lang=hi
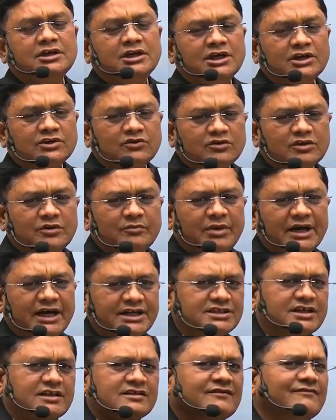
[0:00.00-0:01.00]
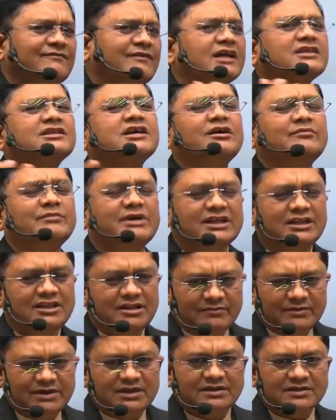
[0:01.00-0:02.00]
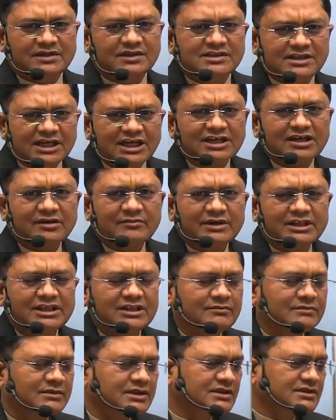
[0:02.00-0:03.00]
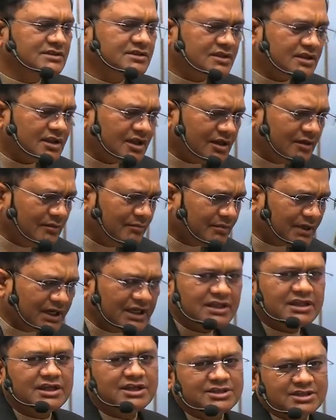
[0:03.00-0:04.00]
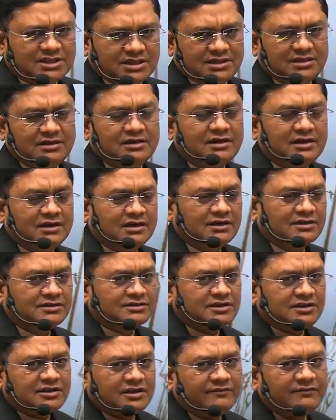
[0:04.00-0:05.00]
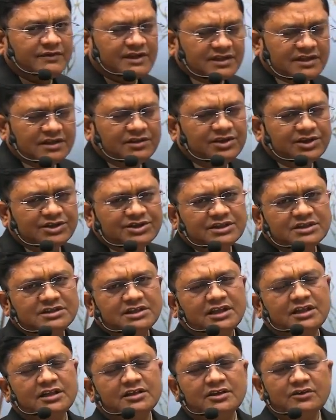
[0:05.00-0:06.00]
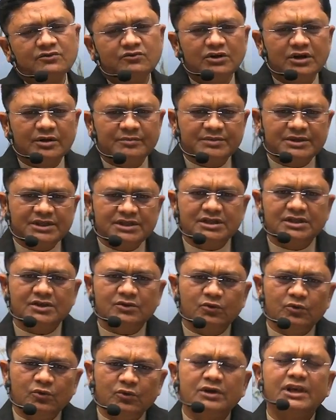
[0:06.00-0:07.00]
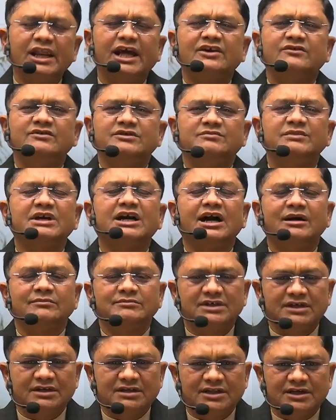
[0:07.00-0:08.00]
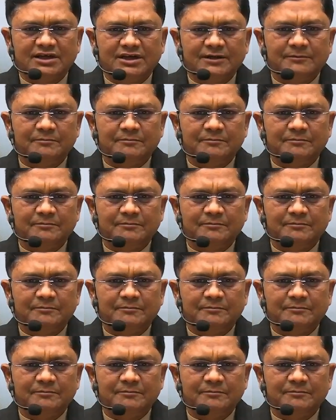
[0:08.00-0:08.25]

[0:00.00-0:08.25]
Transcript: क्योंकि भाषा संवाद का माध्यम है संचार का माध्यम है जितने बड़े देश हैं जितने विकसित देश हैं ज़्यादातर वो अपनी ओन लैंग्वेज में काम करते हैं